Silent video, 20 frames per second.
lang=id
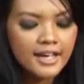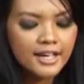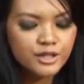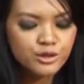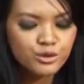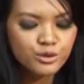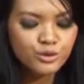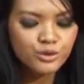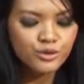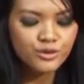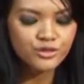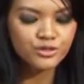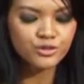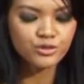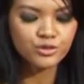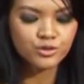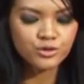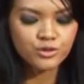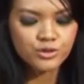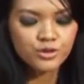yaitu
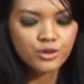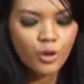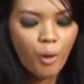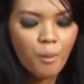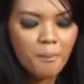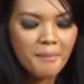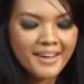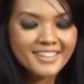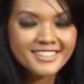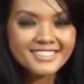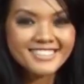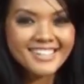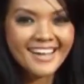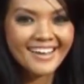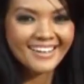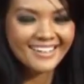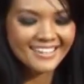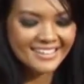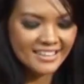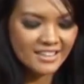tomat
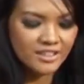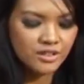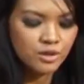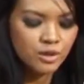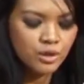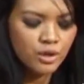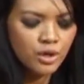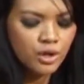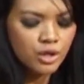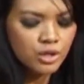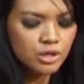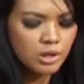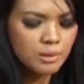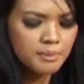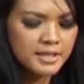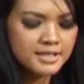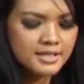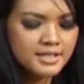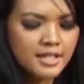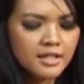cherry
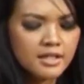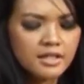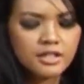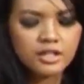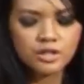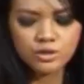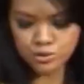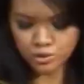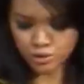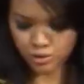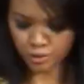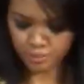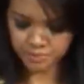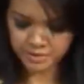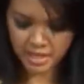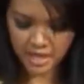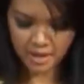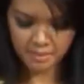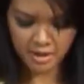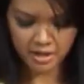sama cerinya cukup
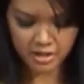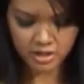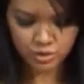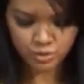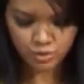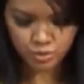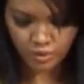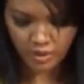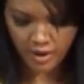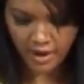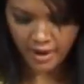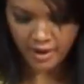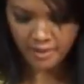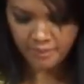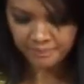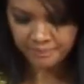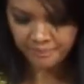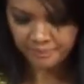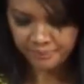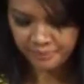saya bagi dua.
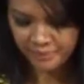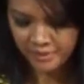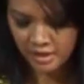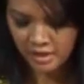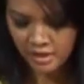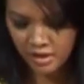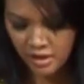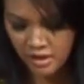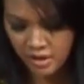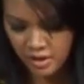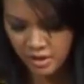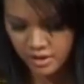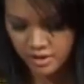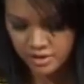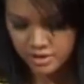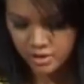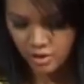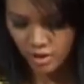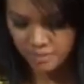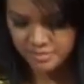
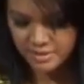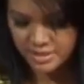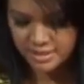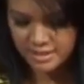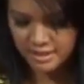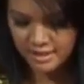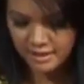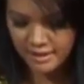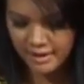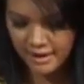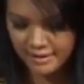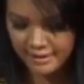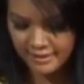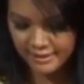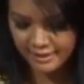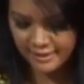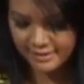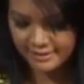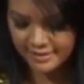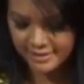So I'm just gonna cut it
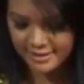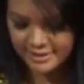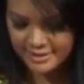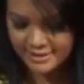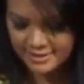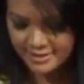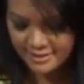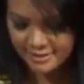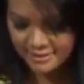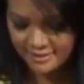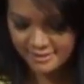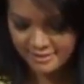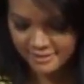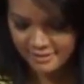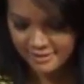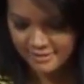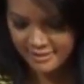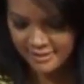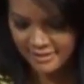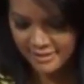like this.
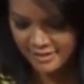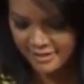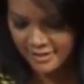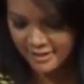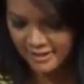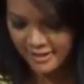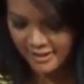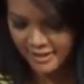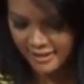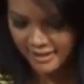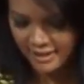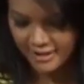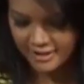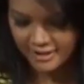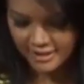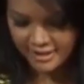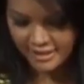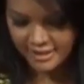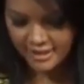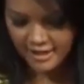
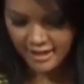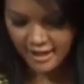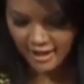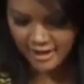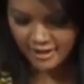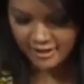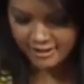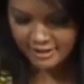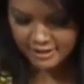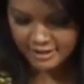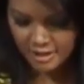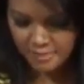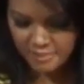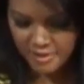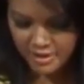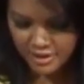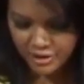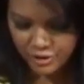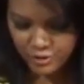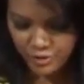Ini tinggal kita
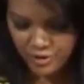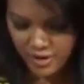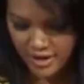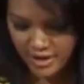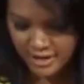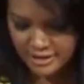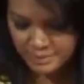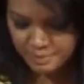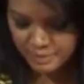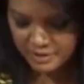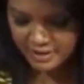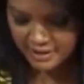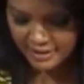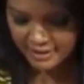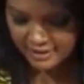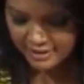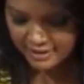bagi dua seperti